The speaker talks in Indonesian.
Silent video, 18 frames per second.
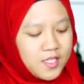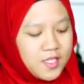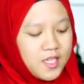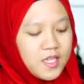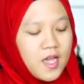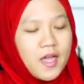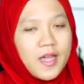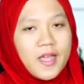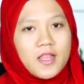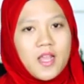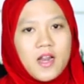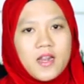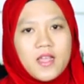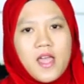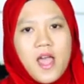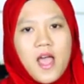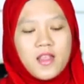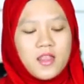Jika kita
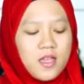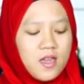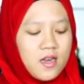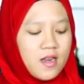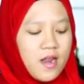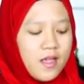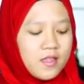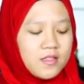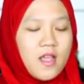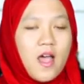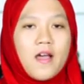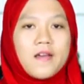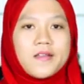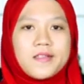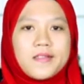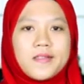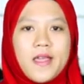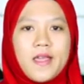lihat indeks
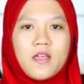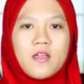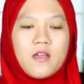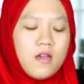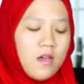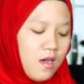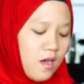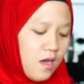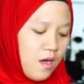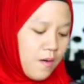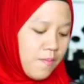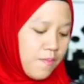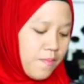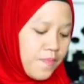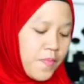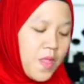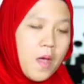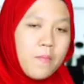Hang Seng um,